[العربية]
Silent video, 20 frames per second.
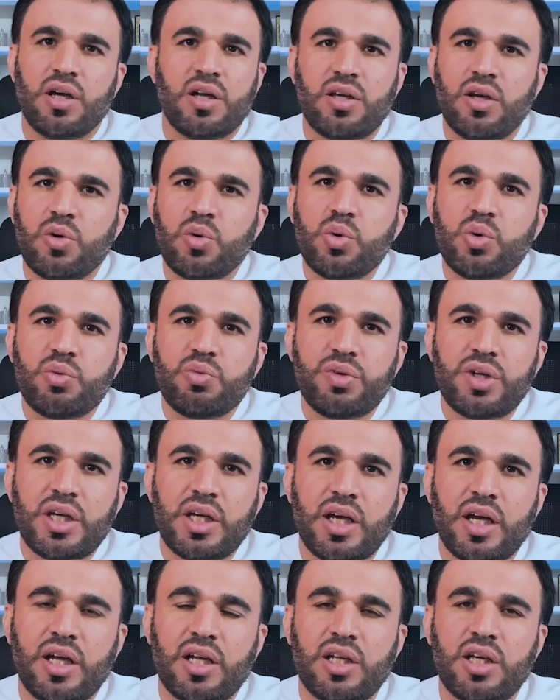يكون
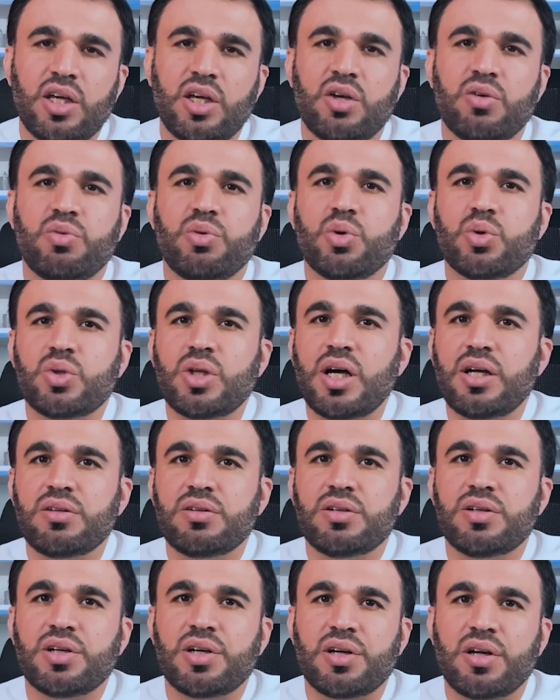فيه أليف
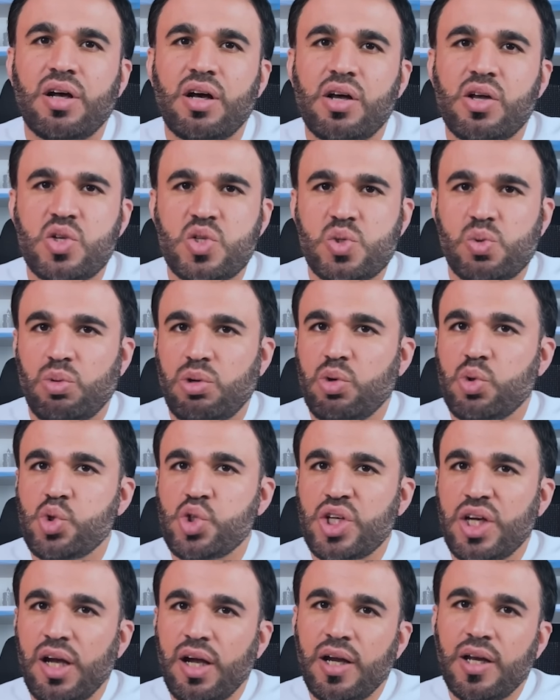يطأطأ الرأس
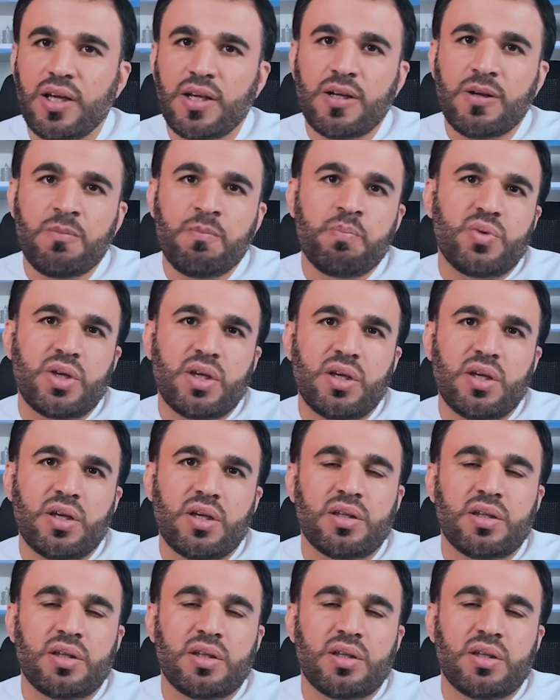ويشارك في